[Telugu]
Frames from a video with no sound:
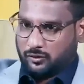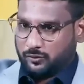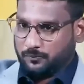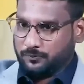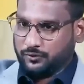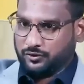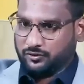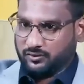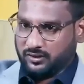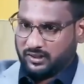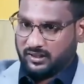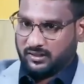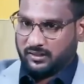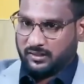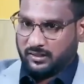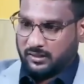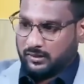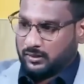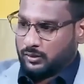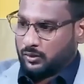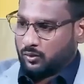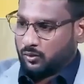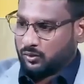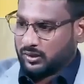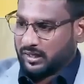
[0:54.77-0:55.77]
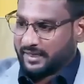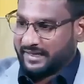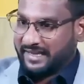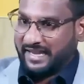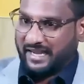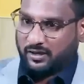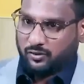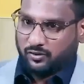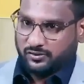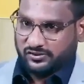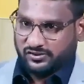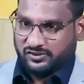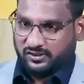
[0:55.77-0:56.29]
రుబ్బుతుంది ఒక
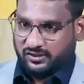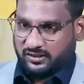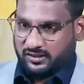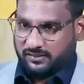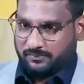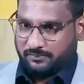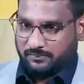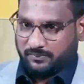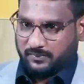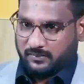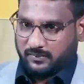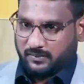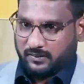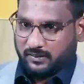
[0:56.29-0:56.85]
కేక్ వస్తుంది